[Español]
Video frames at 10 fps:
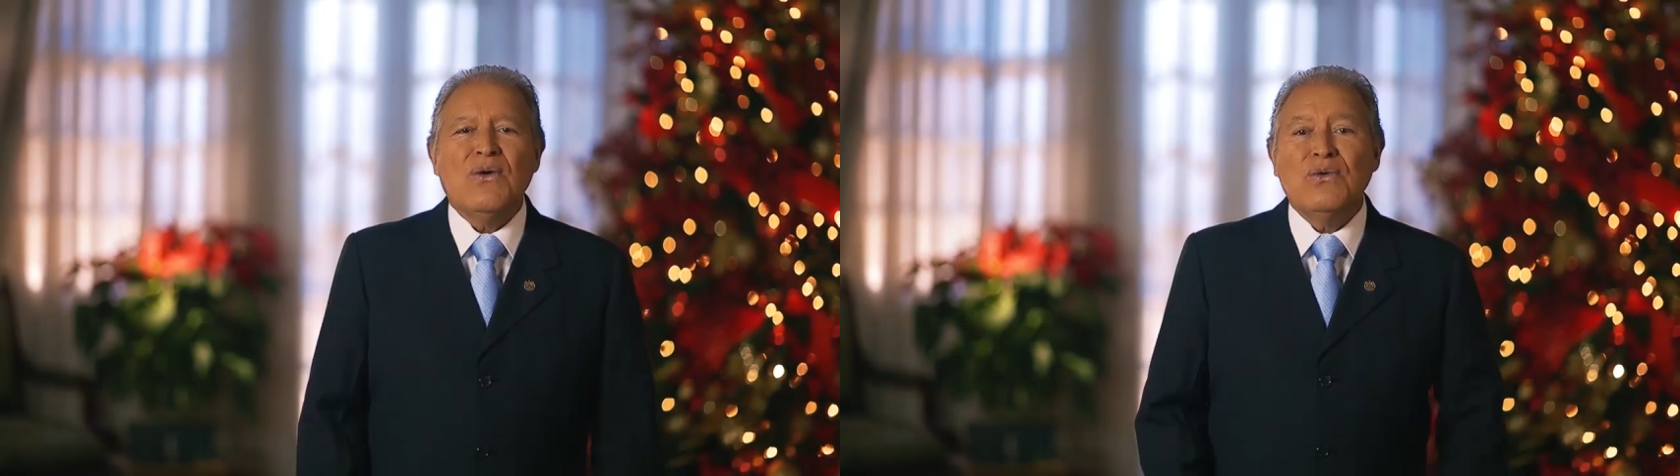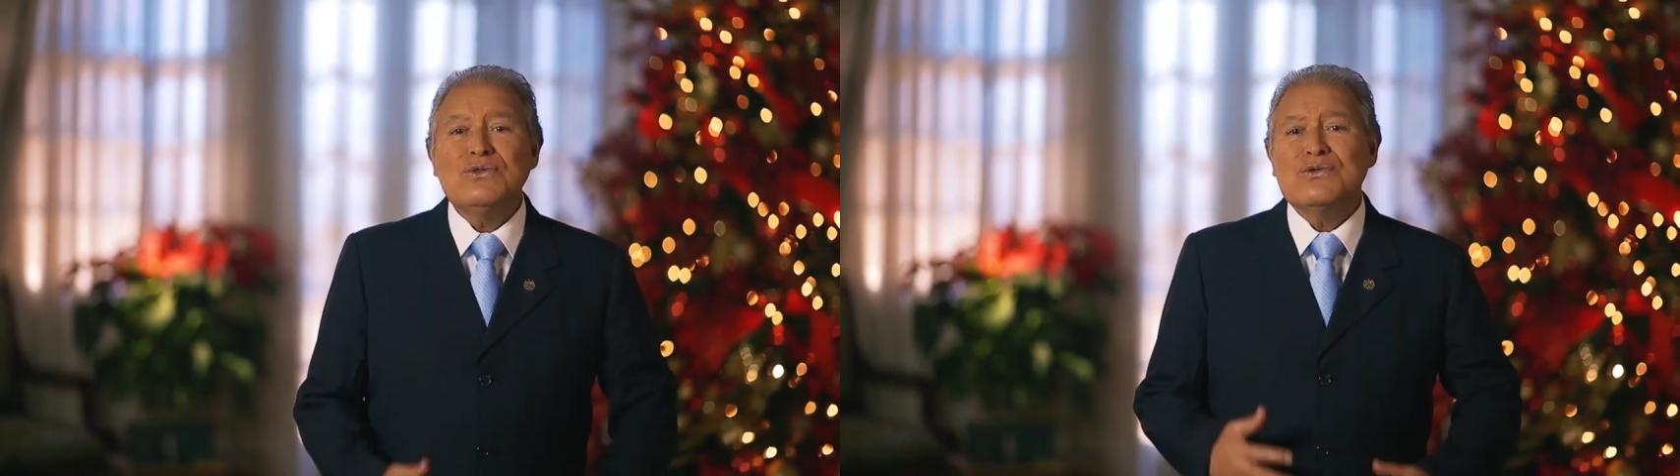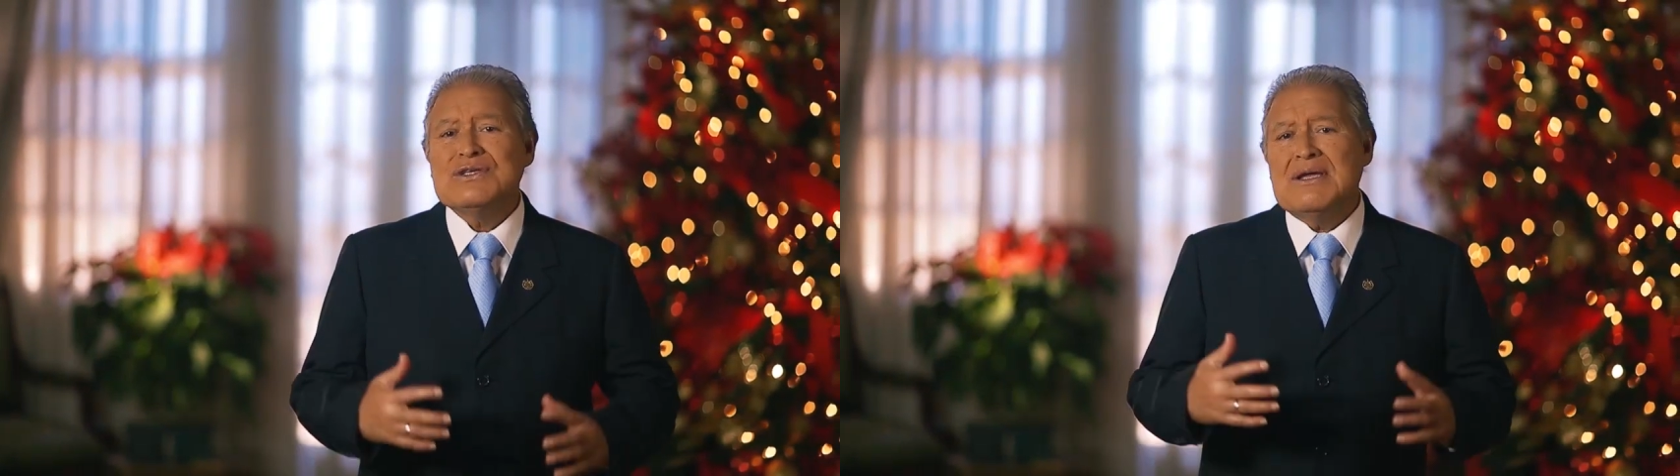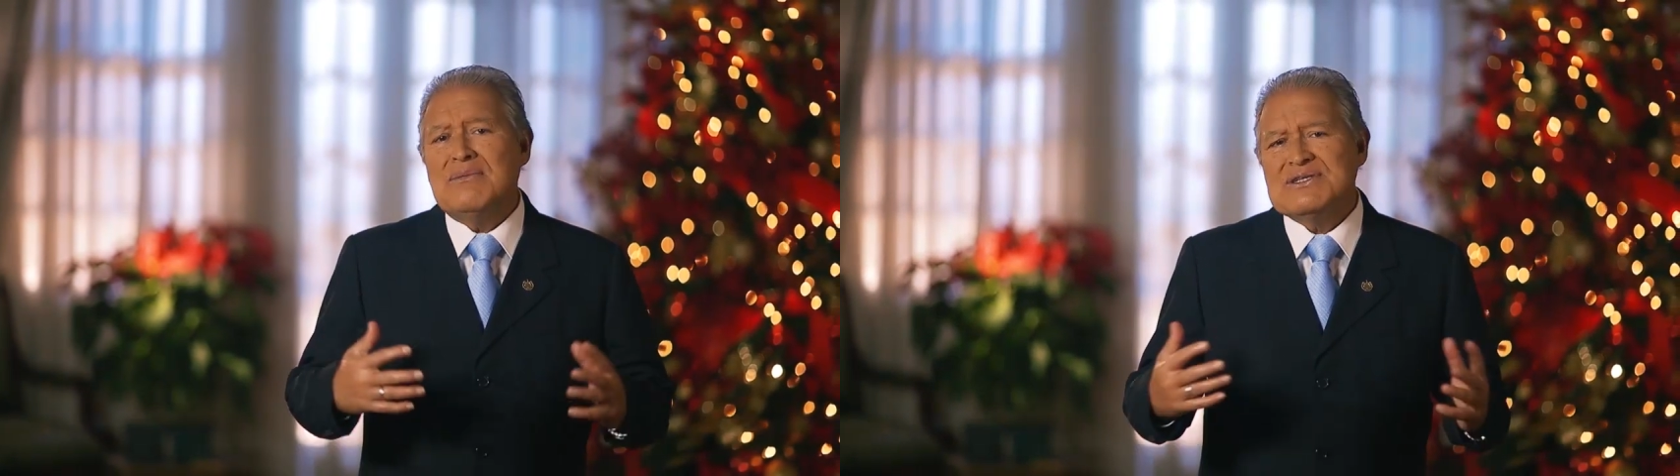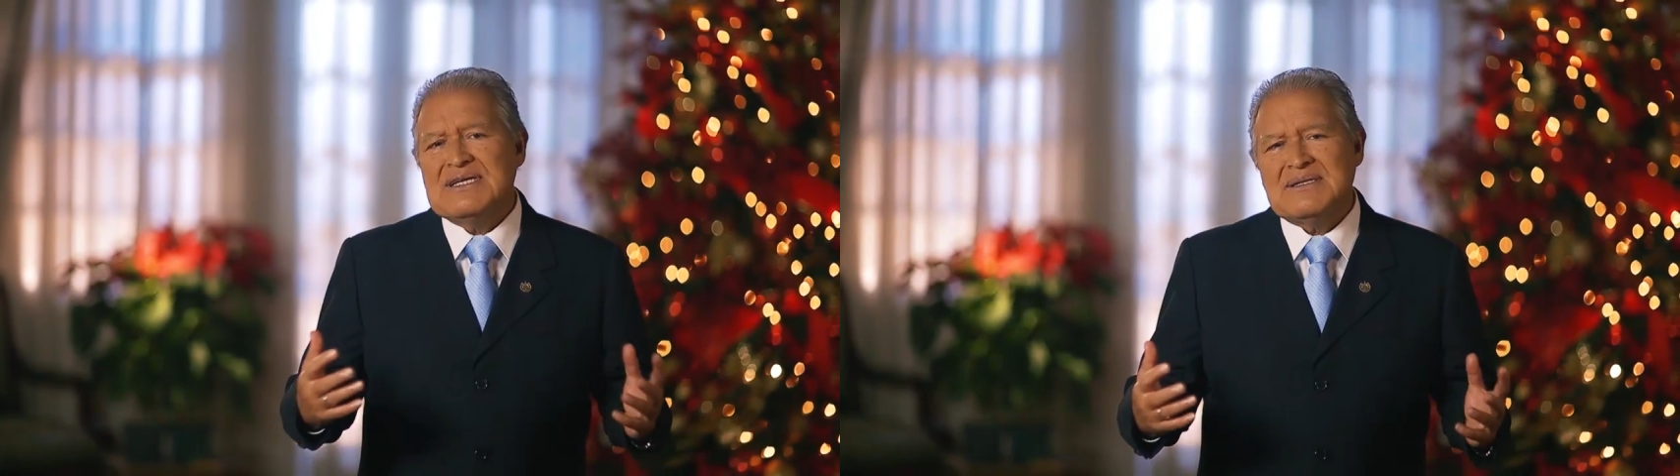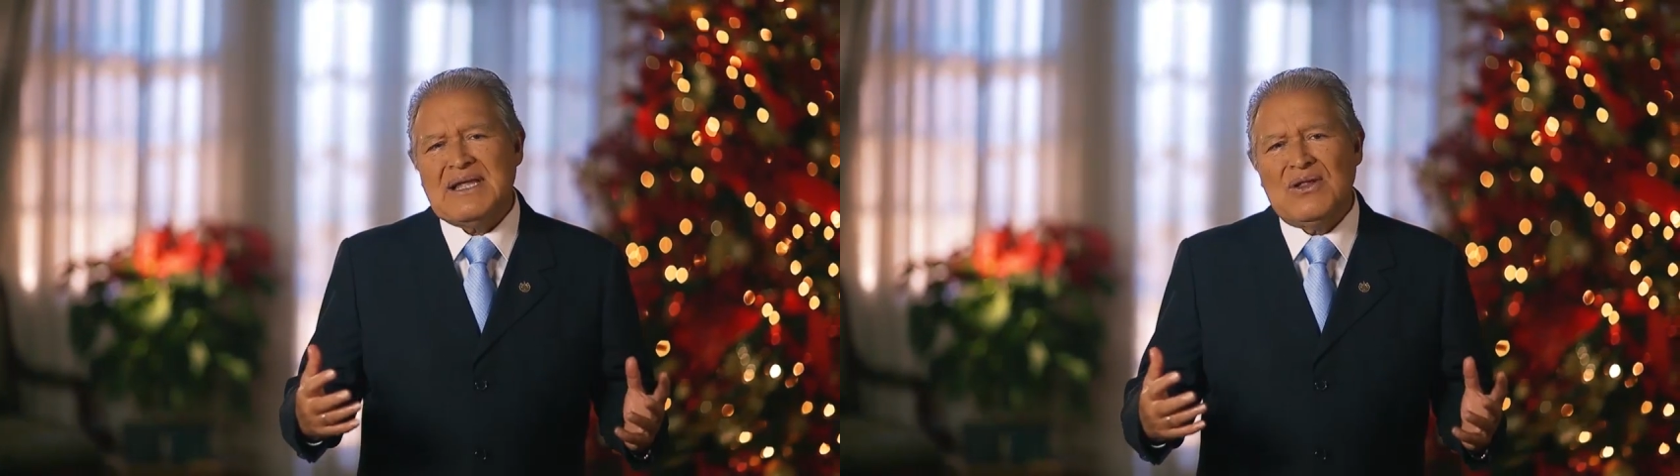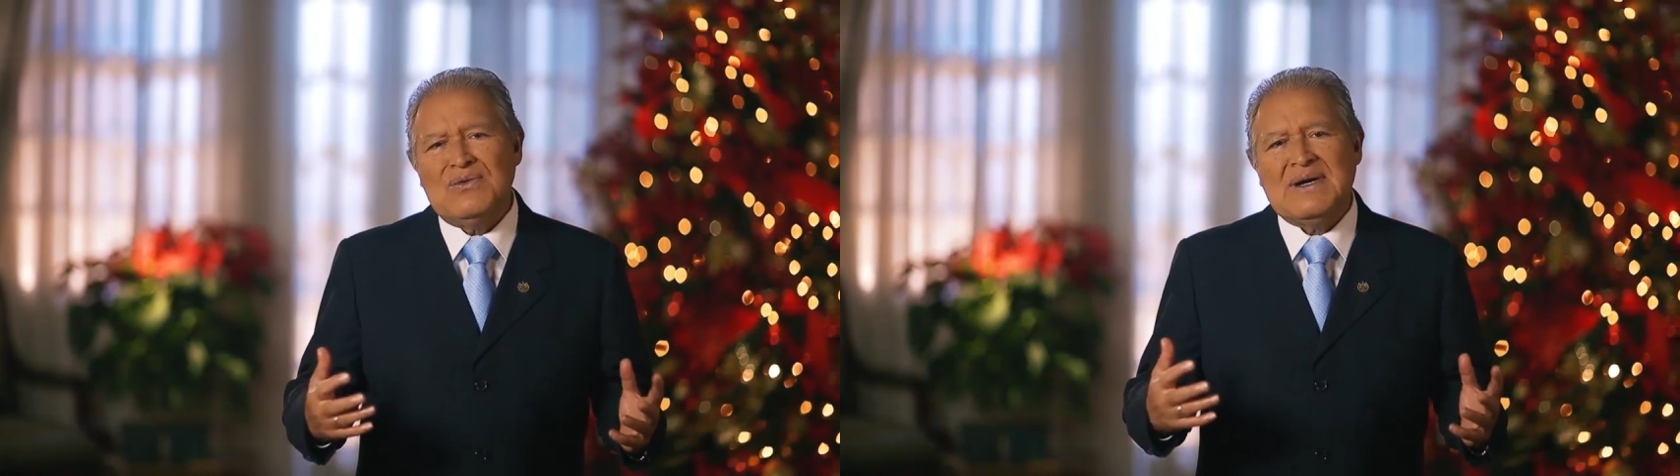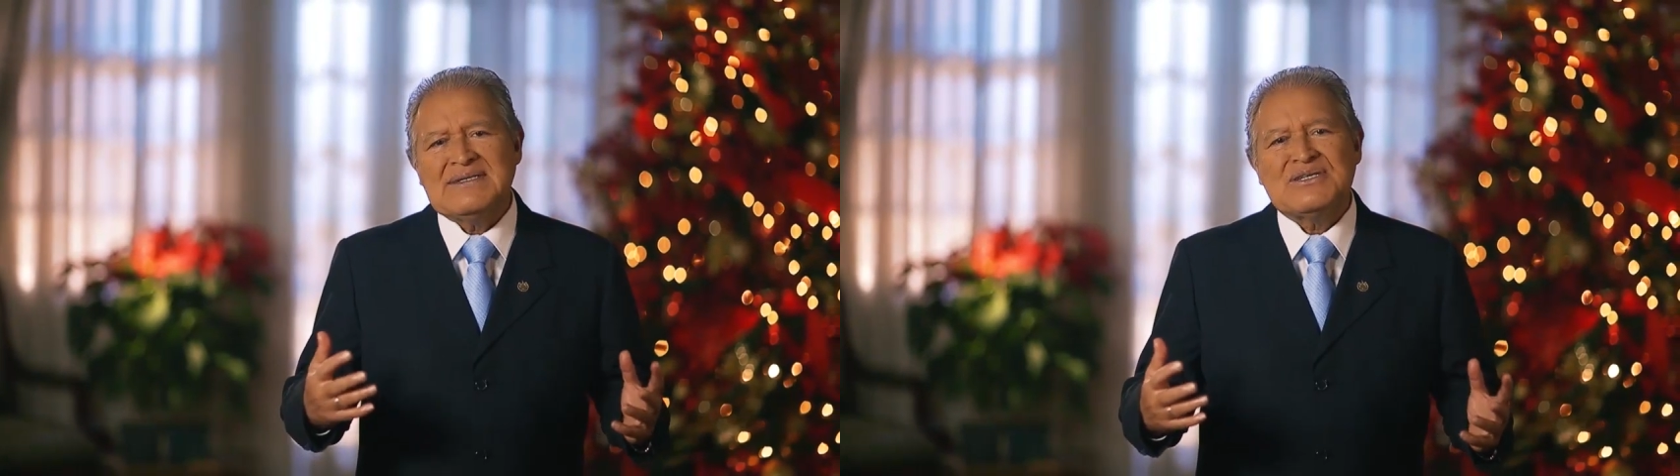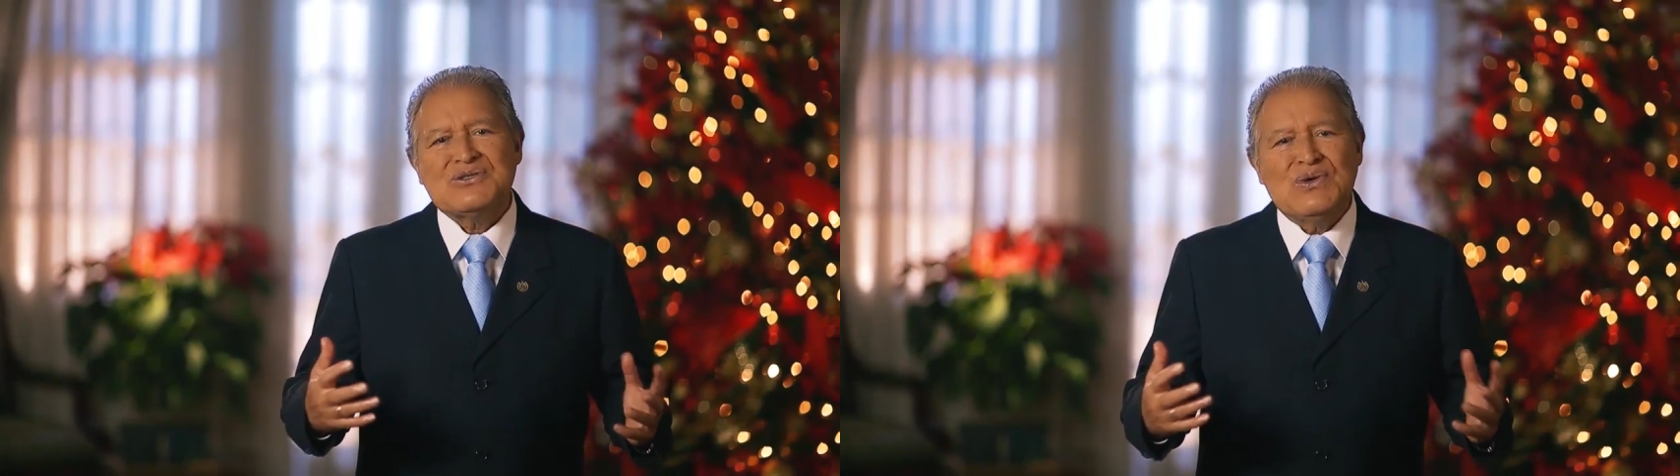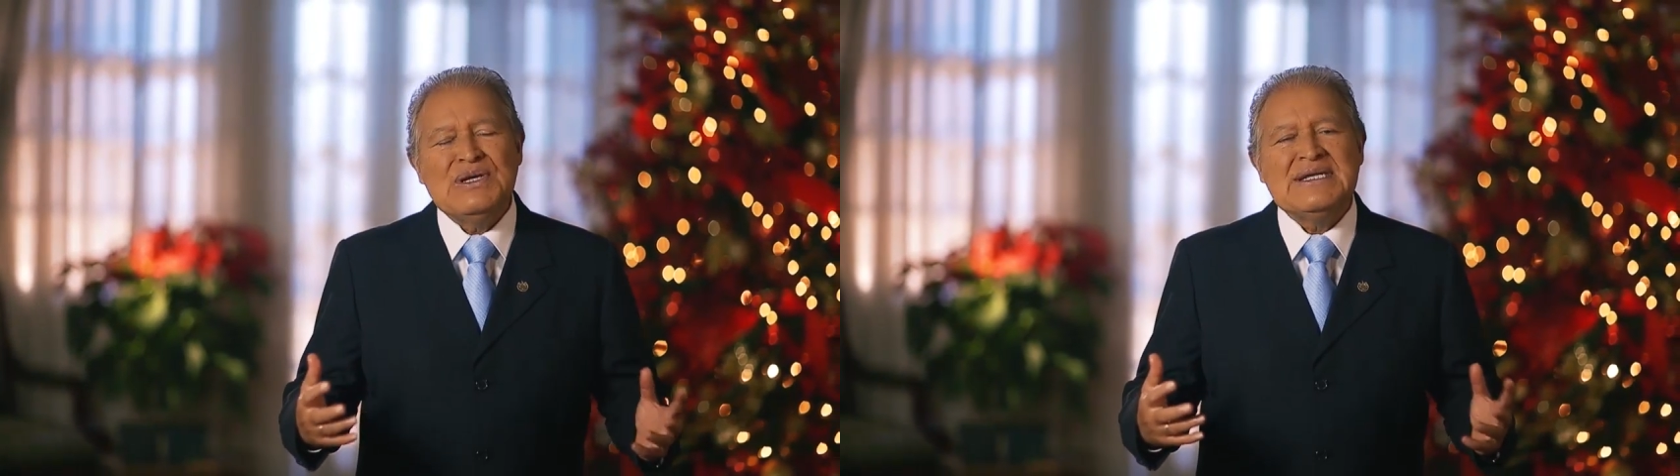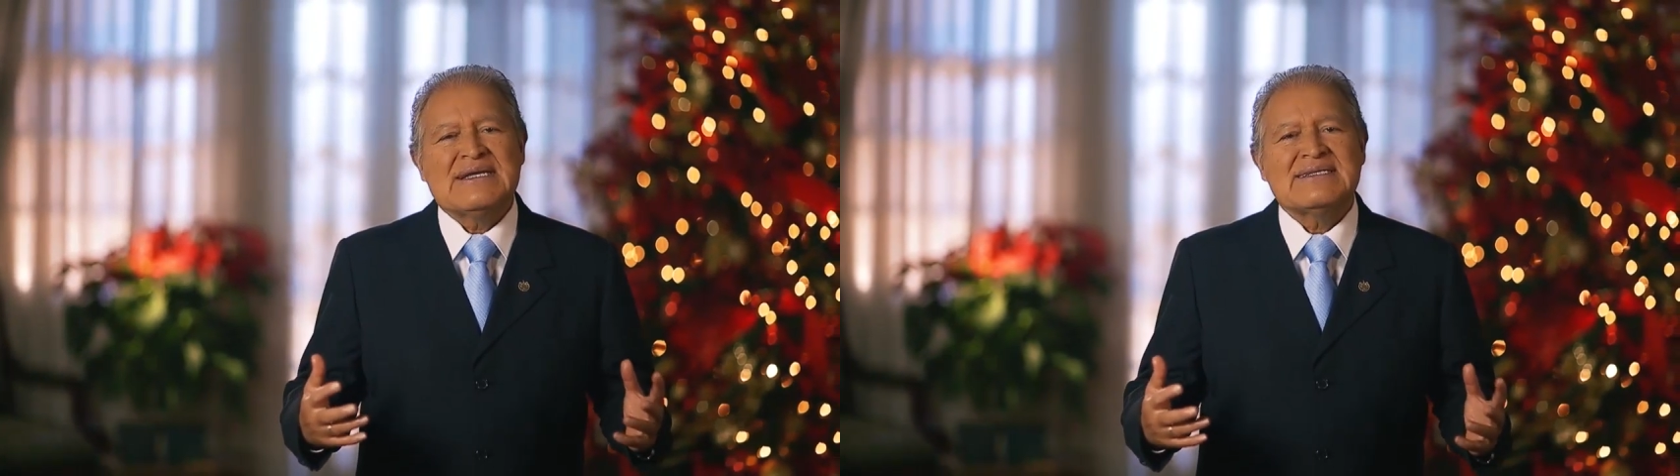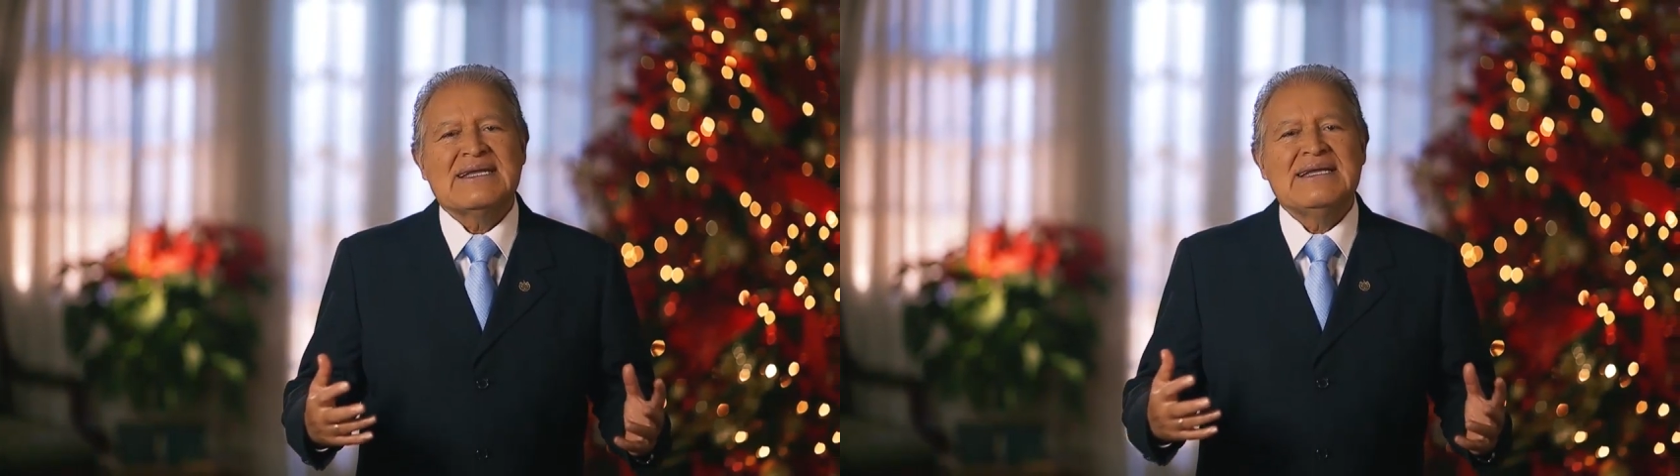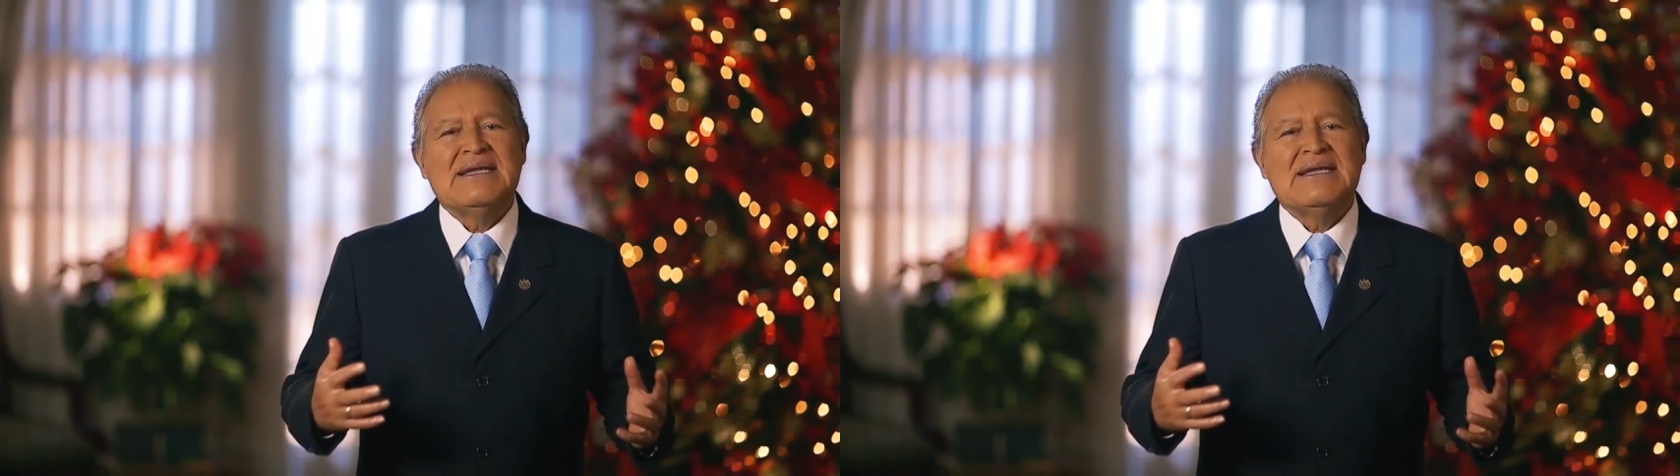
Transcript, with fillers: Juntos hemos sentado bases sólidas